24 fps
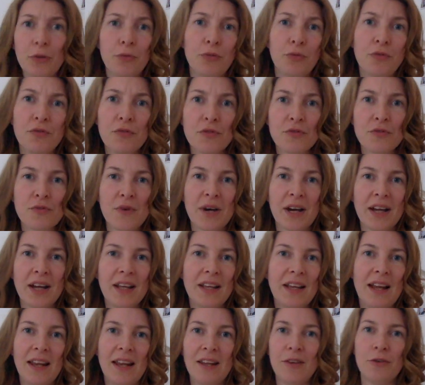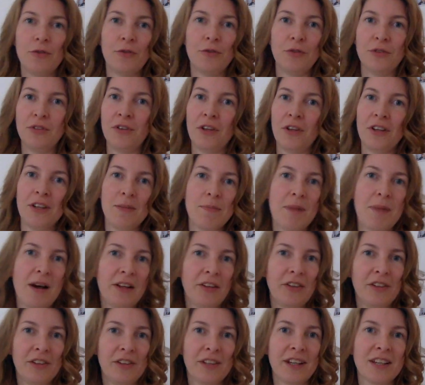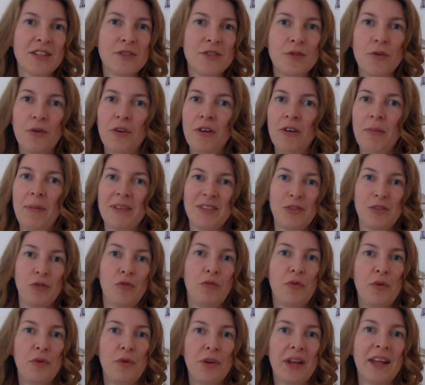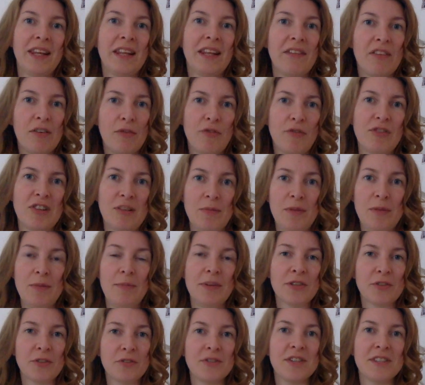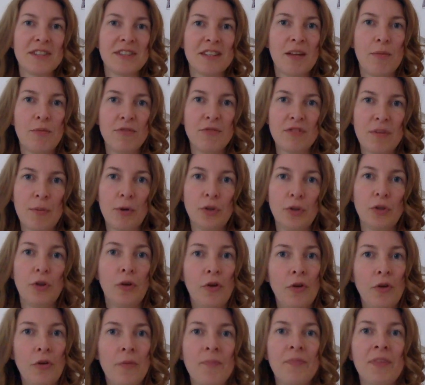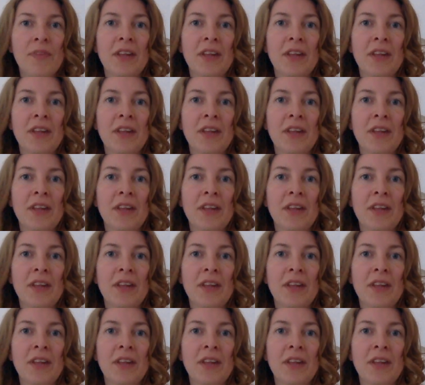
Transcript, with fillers: toutes vos soirées, aller dans des bars, dans des restaurants et passer tous vos week-ends avec vos amis parce que c'est ce qui est le plus important. Non,